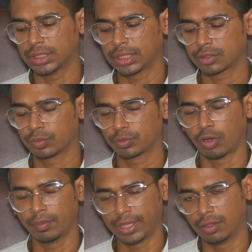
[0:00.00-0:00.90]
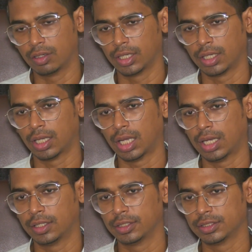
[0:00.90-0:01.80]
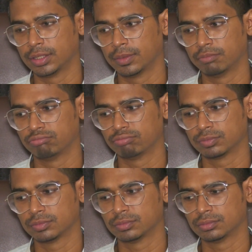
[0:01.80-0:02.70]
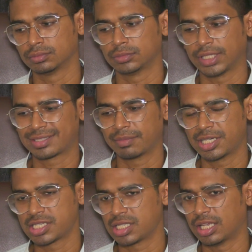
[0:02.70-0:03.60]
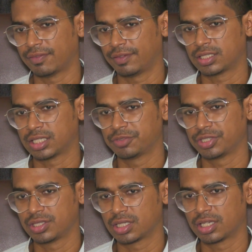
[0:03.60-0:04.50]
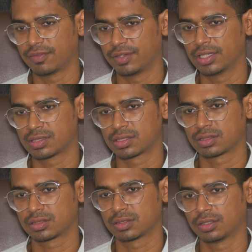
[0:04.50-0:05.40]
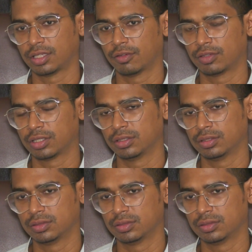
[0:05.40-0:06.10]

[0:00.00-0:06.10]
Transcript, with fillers: এটা খুব কম নেওয়া হয় আর এই যে এক্সট্রামেরিশিয়াল অ্যাফেয়ার টাইপ জিনিসের এভিডেন্স নেওয়াটা